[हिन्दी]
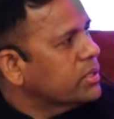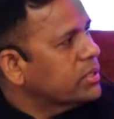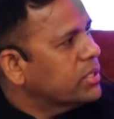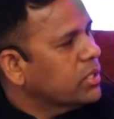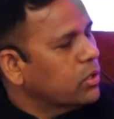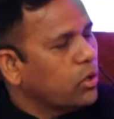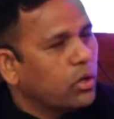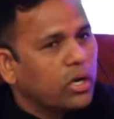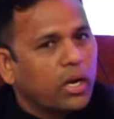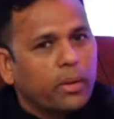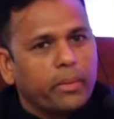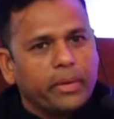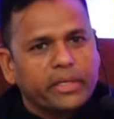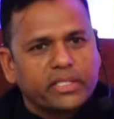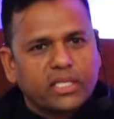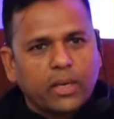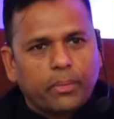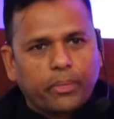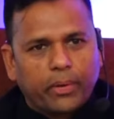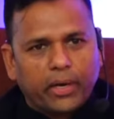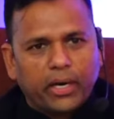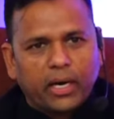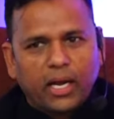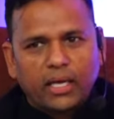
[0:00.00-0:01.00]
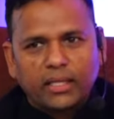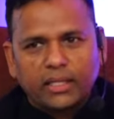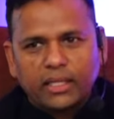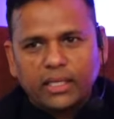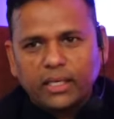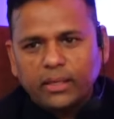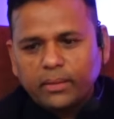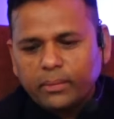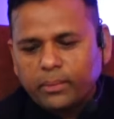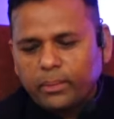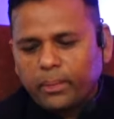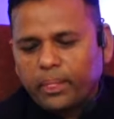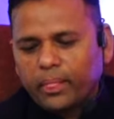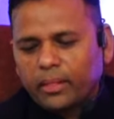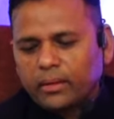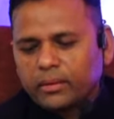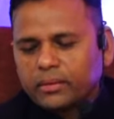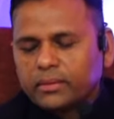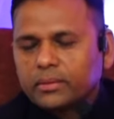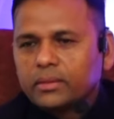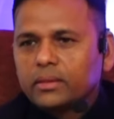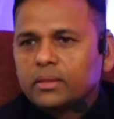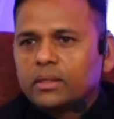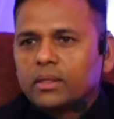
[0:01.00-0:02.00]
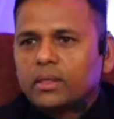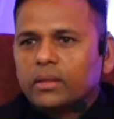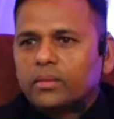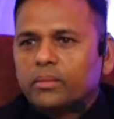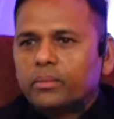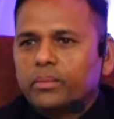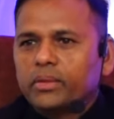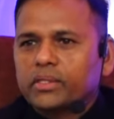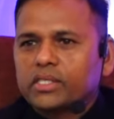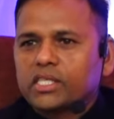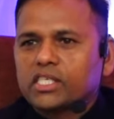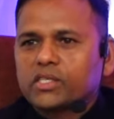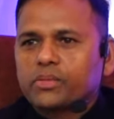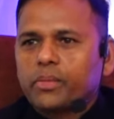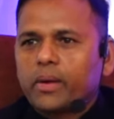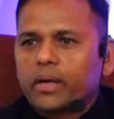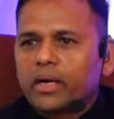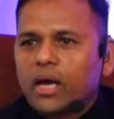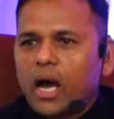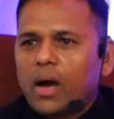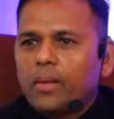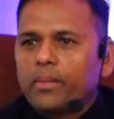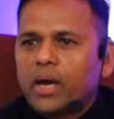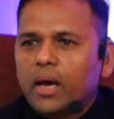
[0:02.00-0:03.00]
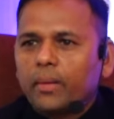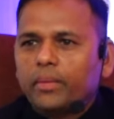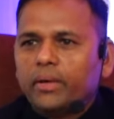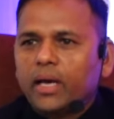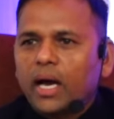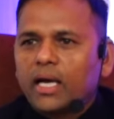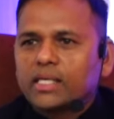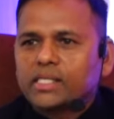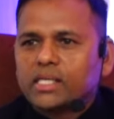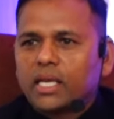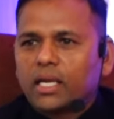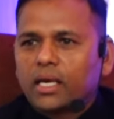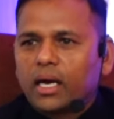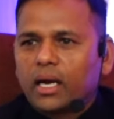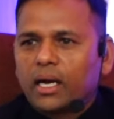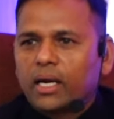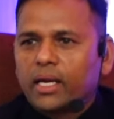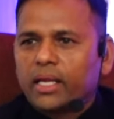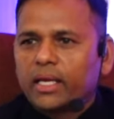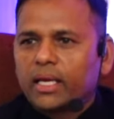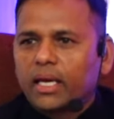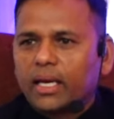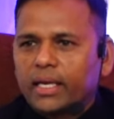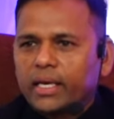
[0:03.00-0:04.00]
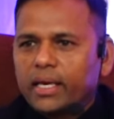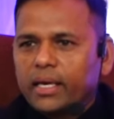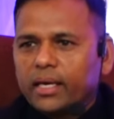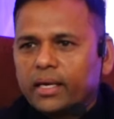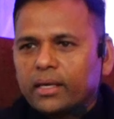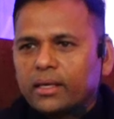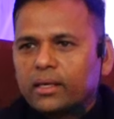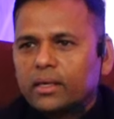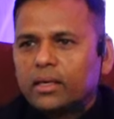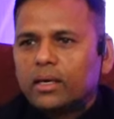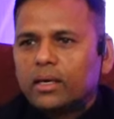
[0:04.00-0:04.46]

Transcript: जिन्होंने हमेशा प्रेरणा दी बिजनेस में कामयाबी हासिल करने के लिए